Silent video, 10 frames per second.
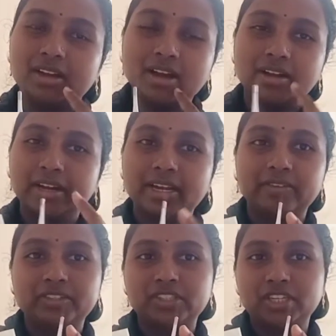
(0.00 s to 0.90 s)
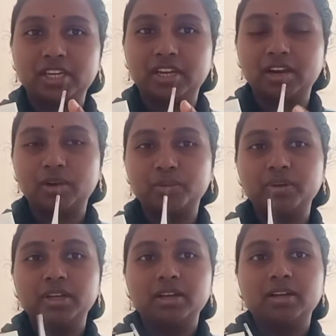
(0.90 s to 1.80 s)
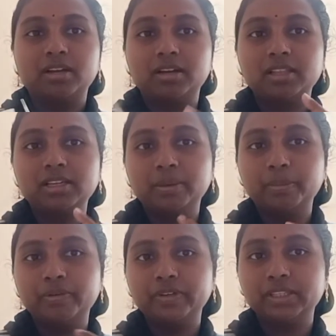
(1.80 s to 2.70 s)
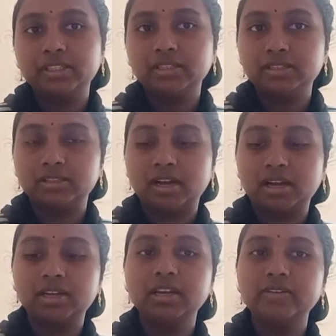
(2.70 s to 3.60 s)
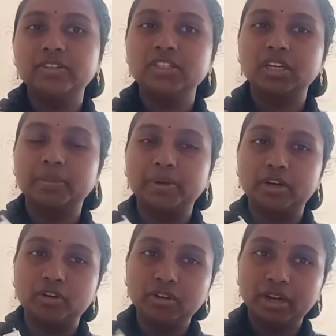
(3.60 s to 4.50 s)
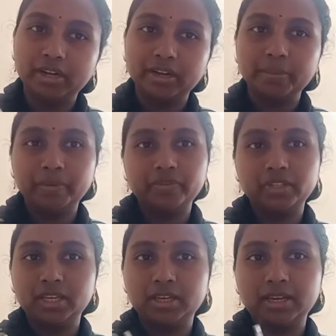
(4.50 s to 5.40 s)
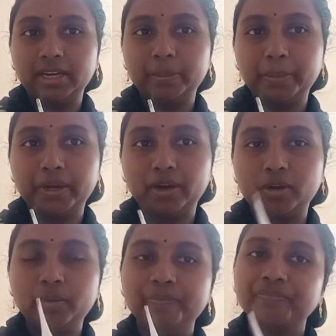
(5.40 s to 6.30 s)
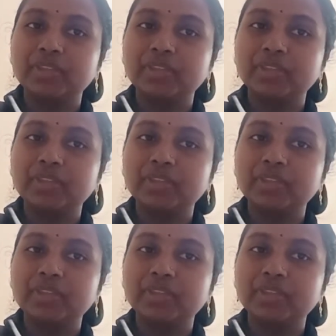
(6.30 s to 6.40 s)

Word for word: நாக்கடியில் வச்சிங்கனாலும் அதுக்கப்புறம் வந்து அக்கலில் வச்சிங்க அப்படின்னாலும் கண்டிப்பாக வந்து நீங்கள் க்ளீன் பண்ணணும்